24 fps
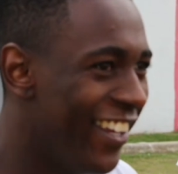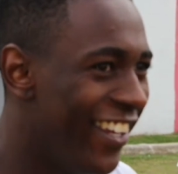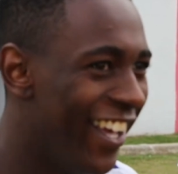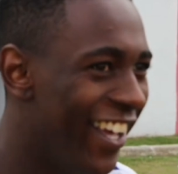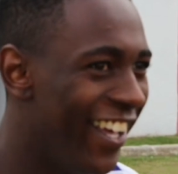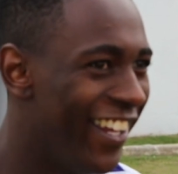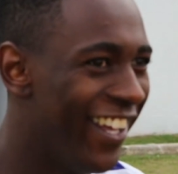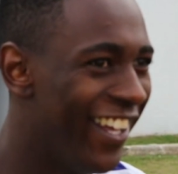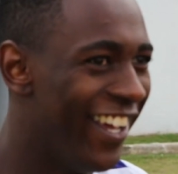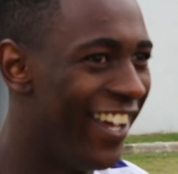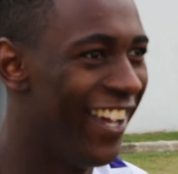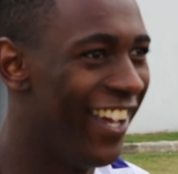
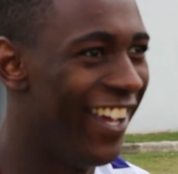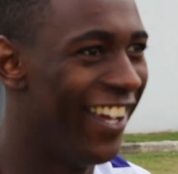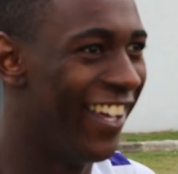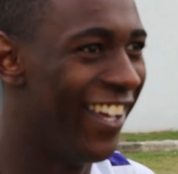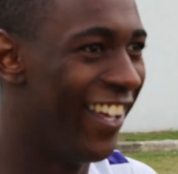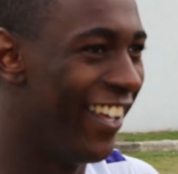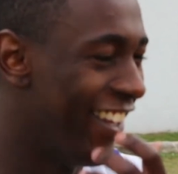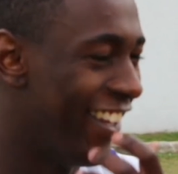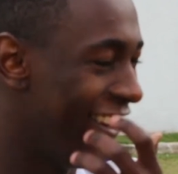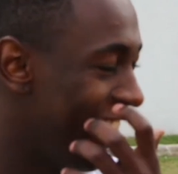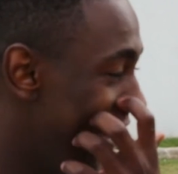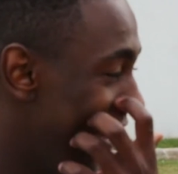na,
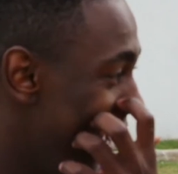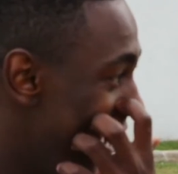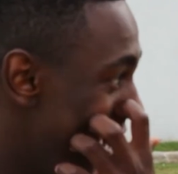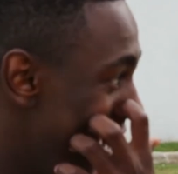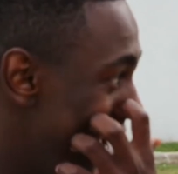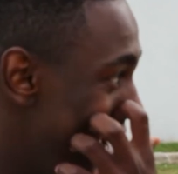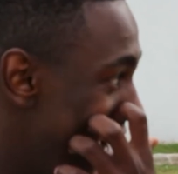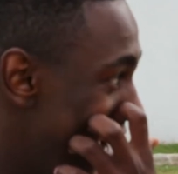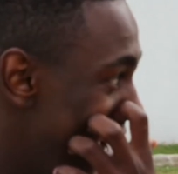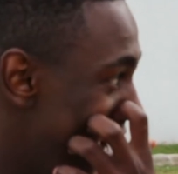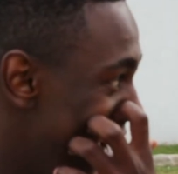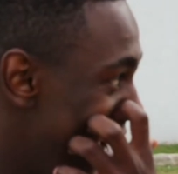
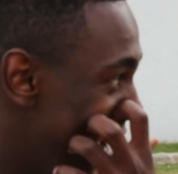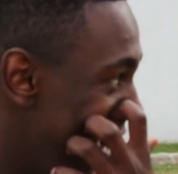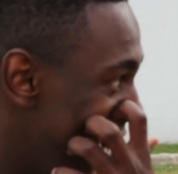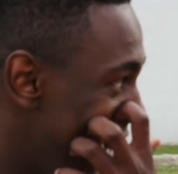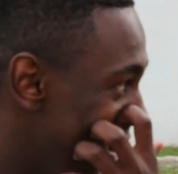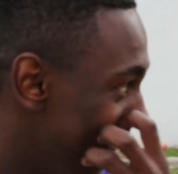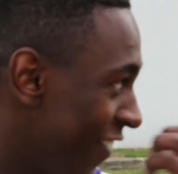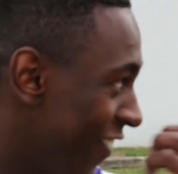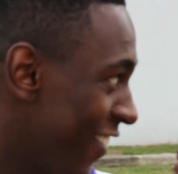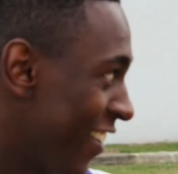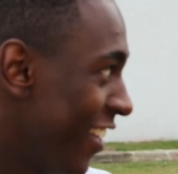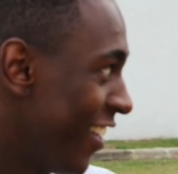na,
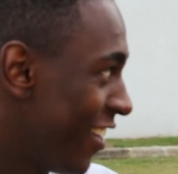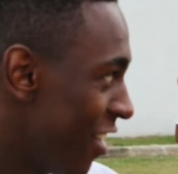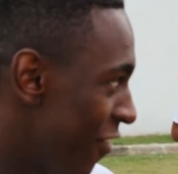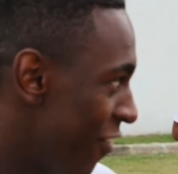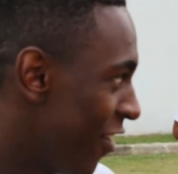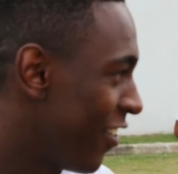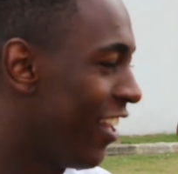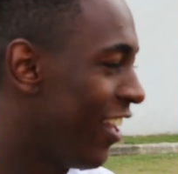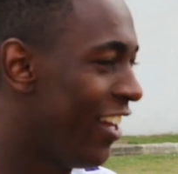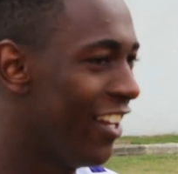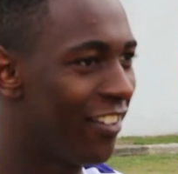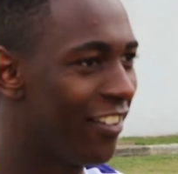que teve a
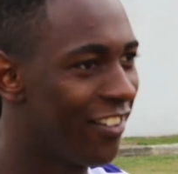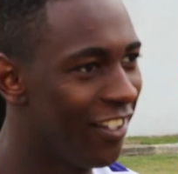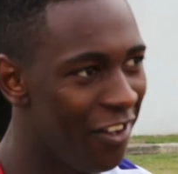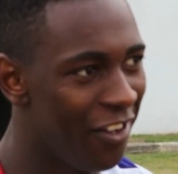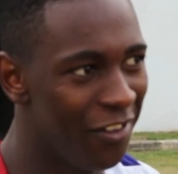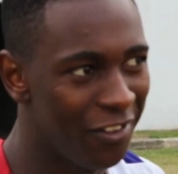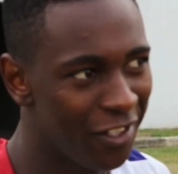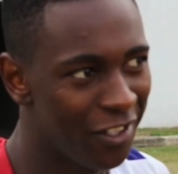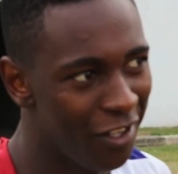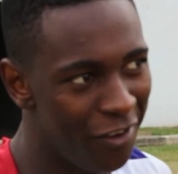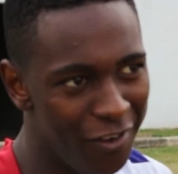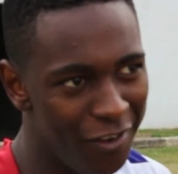seleção,
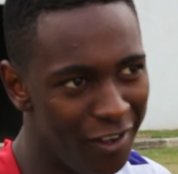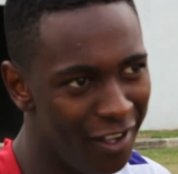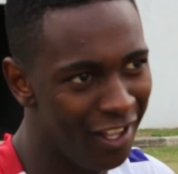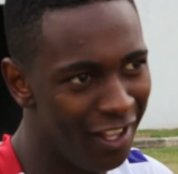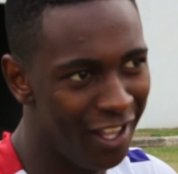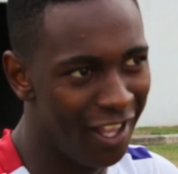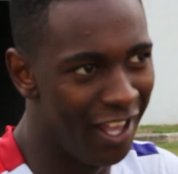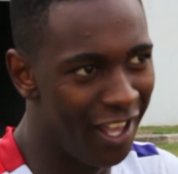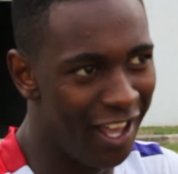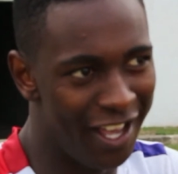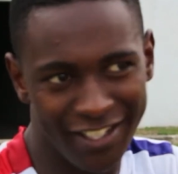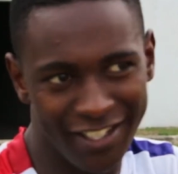então
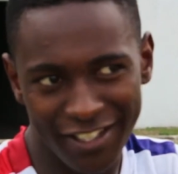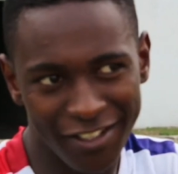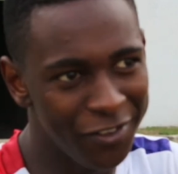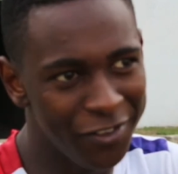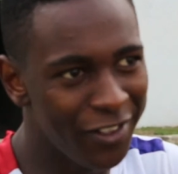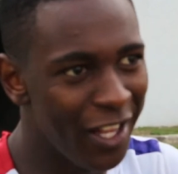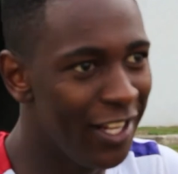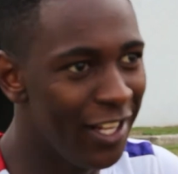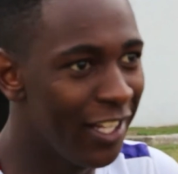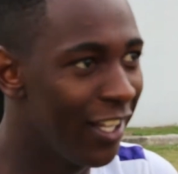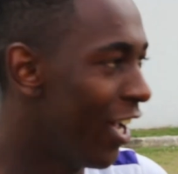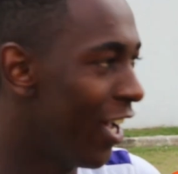a gente não está
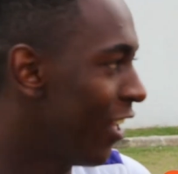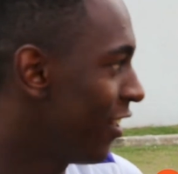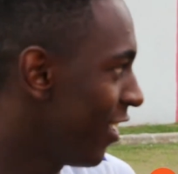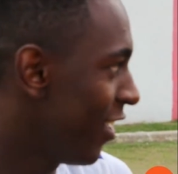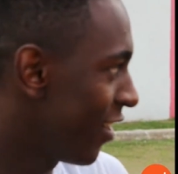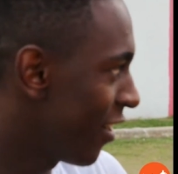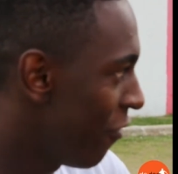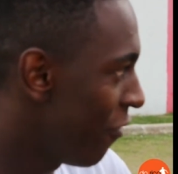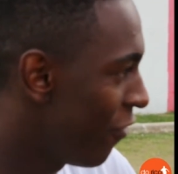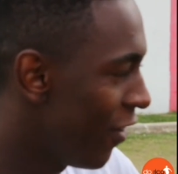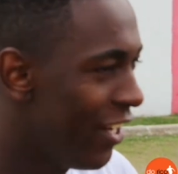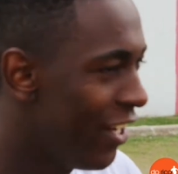ligando, a gente
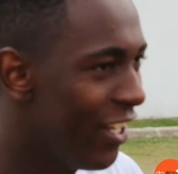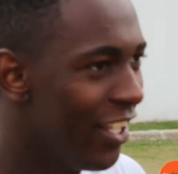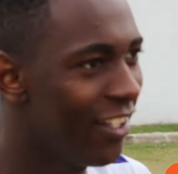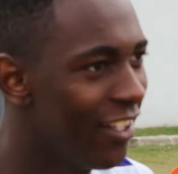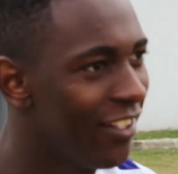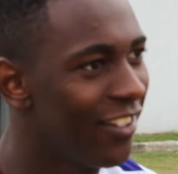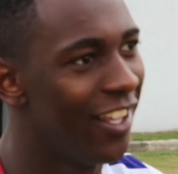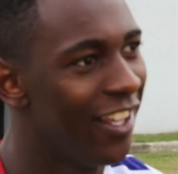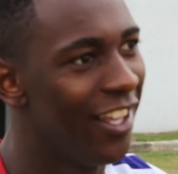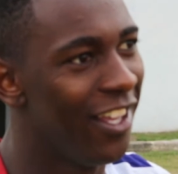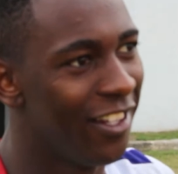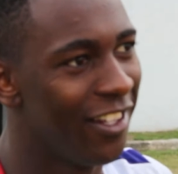está feliz,
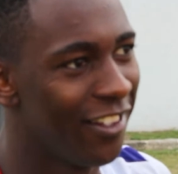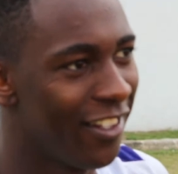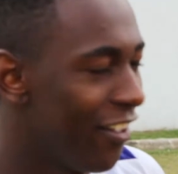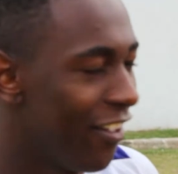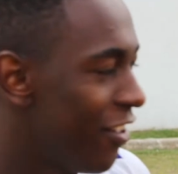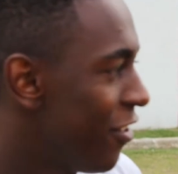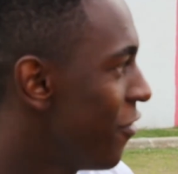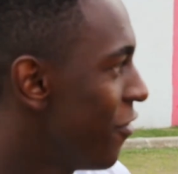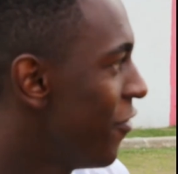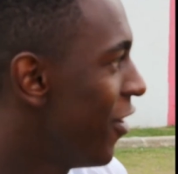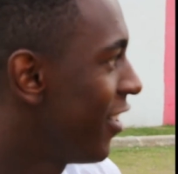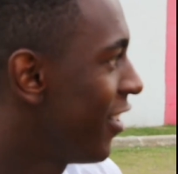está se
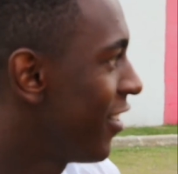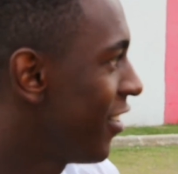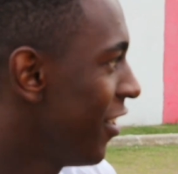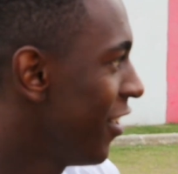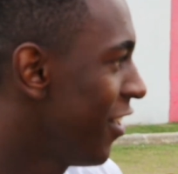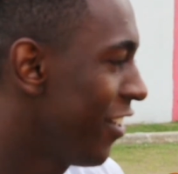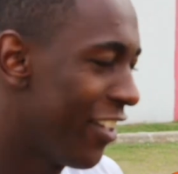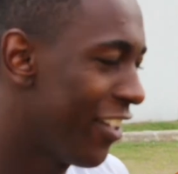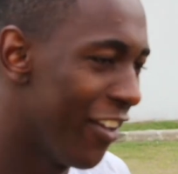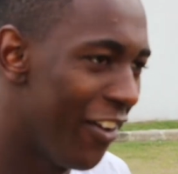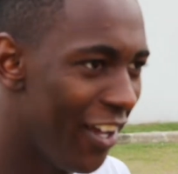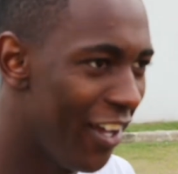divertindo,
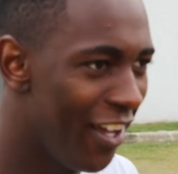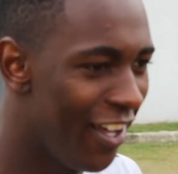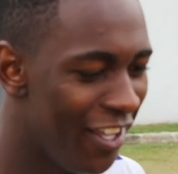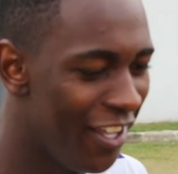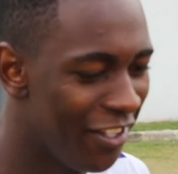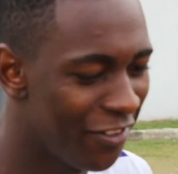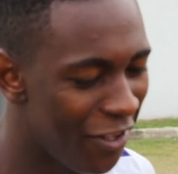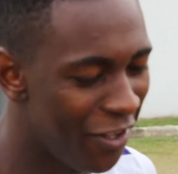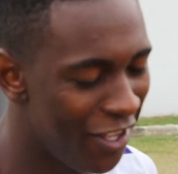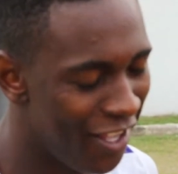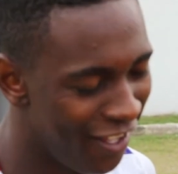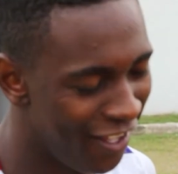então é
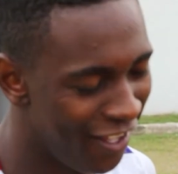isso aí.